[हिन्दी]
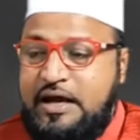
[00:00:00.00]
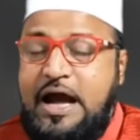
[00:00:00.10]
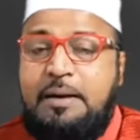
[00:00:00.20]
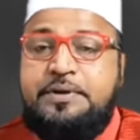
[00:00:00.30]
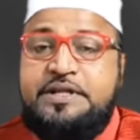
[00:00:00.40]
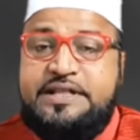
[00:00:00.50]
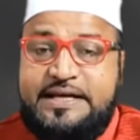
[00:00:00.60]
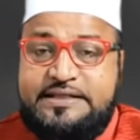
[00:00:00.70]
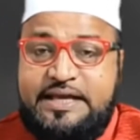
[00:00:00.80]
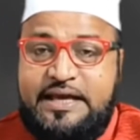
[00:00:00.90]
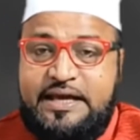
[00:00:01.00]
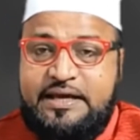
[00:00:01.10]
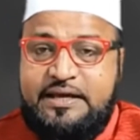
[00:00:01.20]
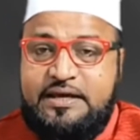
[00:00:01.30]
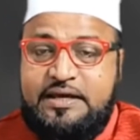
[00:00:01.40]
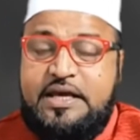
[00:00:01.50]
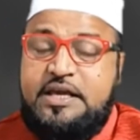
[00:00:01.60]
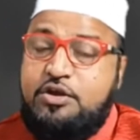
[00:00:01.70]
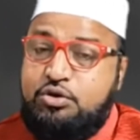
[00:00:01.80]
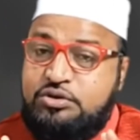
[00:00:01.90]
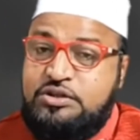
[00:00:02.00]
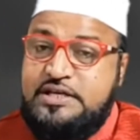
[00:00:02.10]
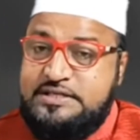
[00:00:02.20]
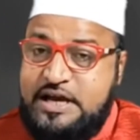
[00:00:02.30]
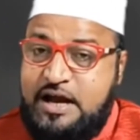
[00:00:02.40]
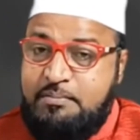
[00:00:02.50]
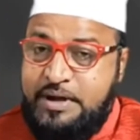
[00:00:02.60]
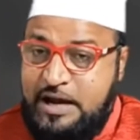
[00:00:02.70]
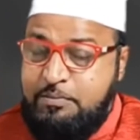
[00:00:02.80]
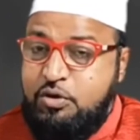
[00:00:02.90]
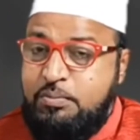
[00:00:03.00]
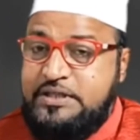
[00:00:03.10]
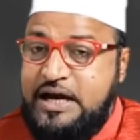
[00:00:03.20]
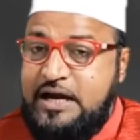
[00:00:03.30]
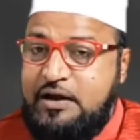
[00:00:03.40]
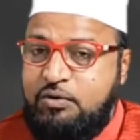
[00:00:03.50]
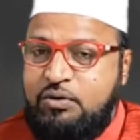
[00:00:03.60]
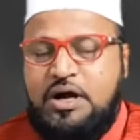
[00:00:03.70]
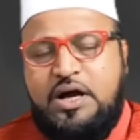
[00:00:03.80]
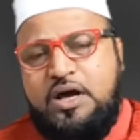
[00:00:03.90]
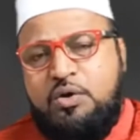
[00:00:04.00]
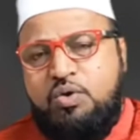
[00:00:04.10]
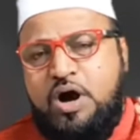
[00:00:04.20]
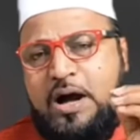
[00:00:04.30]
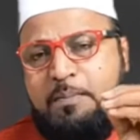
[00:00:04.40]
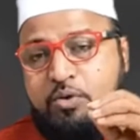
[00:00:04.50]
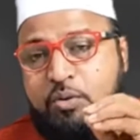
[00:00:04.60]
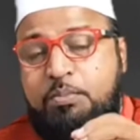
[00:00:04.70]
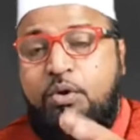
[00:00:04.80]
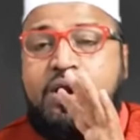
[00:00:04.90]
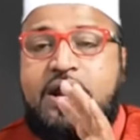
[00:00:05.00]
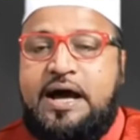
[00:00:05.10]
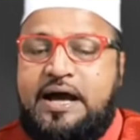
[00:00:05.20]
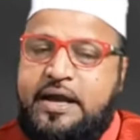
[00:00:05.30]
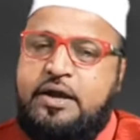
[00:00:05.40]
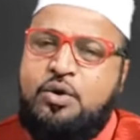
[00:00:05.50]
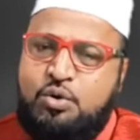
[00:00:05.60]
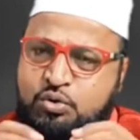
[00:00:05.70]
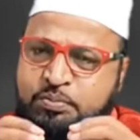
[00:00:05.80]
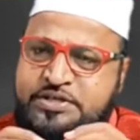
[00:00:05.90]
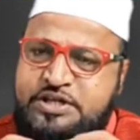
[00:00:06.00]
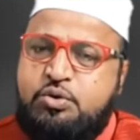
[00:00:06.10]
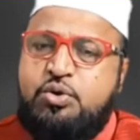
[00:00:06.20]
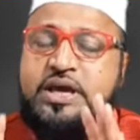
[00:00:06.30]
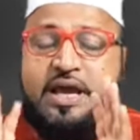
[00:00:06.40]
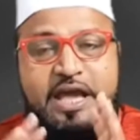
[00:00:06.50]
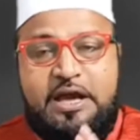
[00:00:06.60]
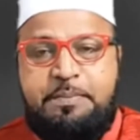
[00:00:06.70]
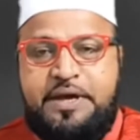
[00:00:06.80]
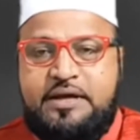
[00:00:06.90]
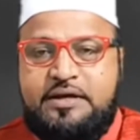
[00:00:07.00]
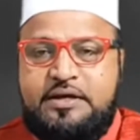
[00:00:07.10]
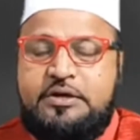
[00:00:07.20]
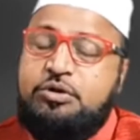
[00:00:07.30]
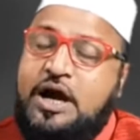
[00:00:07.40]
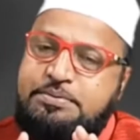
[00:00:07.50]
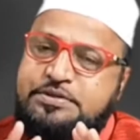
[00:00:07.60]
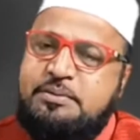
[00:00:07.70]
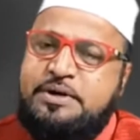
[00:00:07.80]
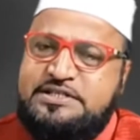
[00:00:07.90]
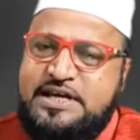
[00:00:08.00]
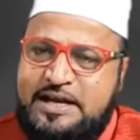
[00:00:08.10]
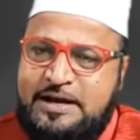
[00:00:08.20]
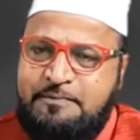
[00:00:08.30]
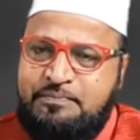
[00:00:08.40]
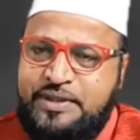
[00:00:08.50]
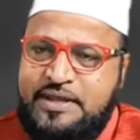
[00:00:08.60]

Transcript: अगर आप ये देखते हैं कि ये जो दस काम मैं आपको बता रहा हूं अगर वो आपको बोल रहा है उनमें से कोई एक भी तो आप समझ जाना